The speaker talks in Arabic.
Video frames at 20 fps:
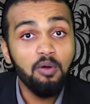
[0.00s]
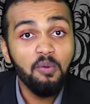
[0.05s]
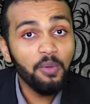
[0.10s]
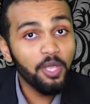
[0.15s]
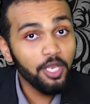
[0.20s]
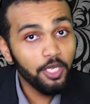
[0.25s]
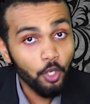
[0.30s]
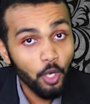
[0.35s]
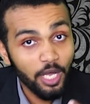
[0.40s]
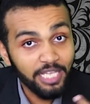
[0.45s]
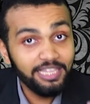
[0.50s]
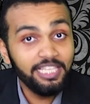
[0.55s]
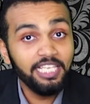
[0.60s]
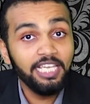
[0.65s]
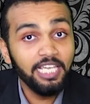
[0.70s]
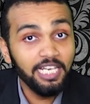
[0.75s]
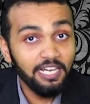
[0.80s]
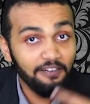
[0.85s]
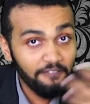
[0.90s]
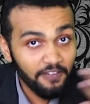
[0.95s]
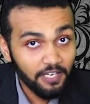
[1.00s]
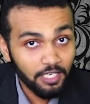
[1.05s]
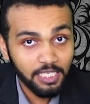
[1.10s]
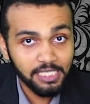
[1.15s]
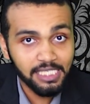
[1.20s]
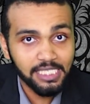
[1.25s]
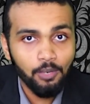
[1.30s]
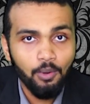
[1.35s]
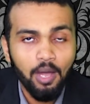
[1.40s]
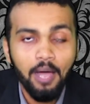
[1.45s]
ممكن يؤديه
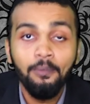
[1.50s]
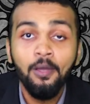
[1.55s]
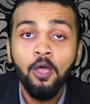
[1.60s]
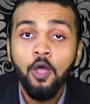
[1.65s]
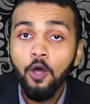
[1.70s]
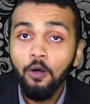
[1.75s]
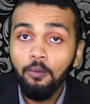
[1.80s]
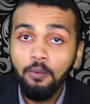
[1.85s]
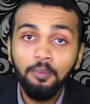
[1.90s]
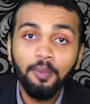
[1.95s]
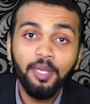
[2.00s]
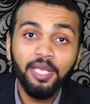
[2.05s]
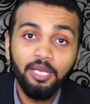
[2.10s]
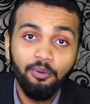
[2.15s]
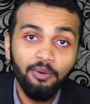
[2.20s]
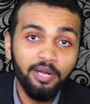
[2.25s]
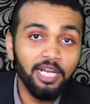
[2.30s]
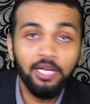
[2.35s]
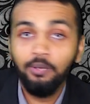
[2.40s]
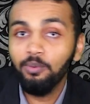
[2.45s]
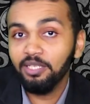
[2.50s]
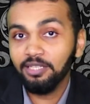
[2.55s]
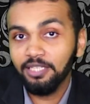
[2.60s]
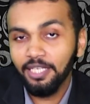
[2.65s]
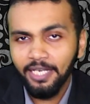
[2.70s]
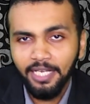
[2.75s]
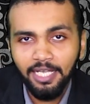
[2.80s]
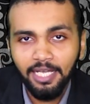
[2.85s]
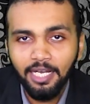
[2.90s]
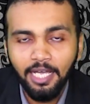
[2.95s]
للفكرة الصواب وممكن يوريه
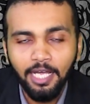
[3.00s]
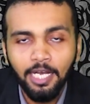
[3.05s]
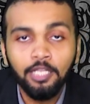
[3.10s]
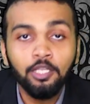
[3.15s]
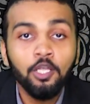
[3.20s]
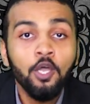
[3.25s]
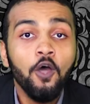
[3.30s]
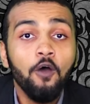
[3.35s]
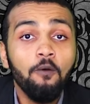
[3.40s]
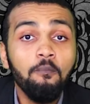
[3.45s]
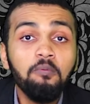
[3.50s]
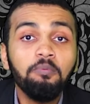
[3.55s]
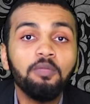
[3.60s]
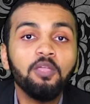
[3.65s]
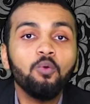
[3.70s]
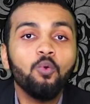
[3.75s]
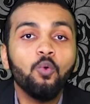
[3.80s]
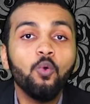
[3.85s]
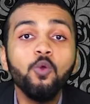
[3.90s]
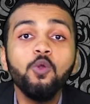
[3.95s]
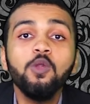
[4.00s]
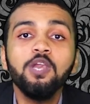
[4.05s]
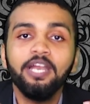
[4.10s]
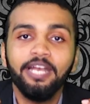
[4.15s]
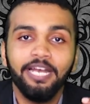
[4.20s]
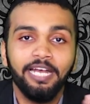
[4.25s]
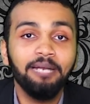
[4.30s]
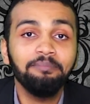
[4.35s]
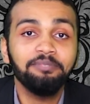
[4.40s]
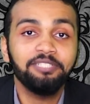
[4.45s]
للطريق الغلط وممكن
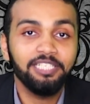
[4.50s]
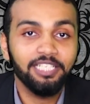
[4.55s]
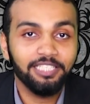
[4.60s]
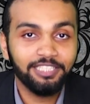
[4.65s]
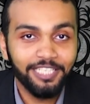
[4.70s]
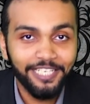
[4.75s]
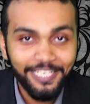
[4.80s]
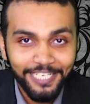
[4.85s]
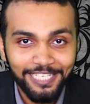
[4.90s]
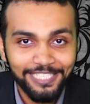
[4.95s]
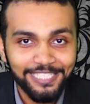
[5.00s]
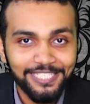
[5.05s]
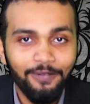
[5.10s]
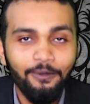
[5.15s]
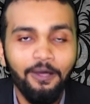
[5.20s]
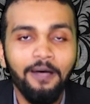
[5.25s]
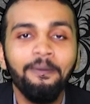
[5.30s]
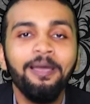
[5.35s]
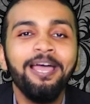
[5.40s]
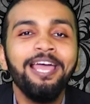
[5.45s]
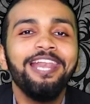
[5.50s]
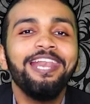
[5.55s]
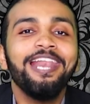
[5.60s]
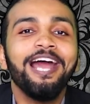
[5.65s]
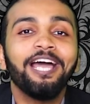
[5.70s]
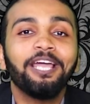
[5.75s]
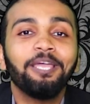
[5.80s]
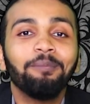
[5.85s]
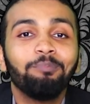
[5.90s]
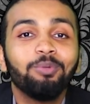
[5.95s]
كلنا نمشي الطريق الصواب
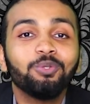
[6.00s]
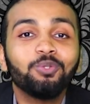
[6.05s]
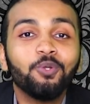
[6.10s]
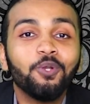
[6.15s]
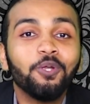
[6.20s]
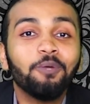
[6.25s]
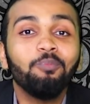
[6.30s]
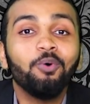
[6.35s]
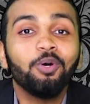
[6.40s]
لكن بطرق